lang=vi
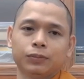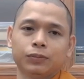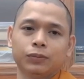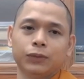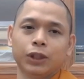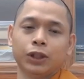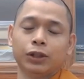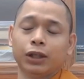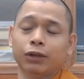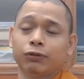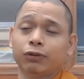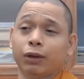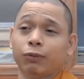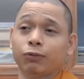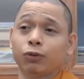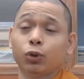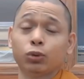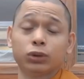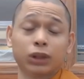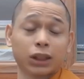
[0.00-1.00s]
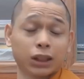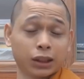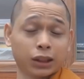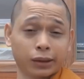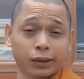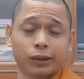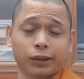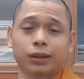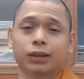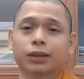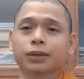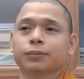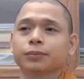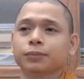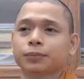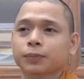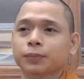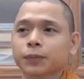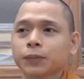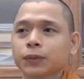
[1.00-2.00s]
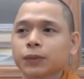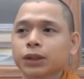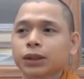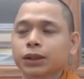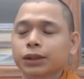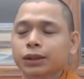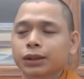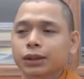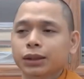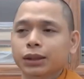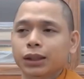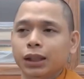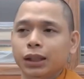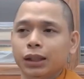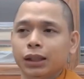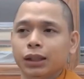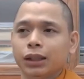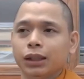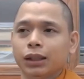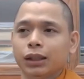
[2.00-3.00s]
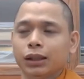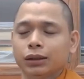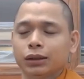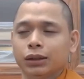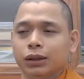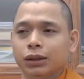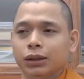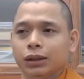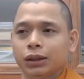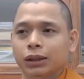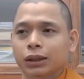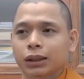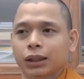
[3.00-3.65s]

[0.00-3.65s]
điều này phạm phu rất khó à, rồi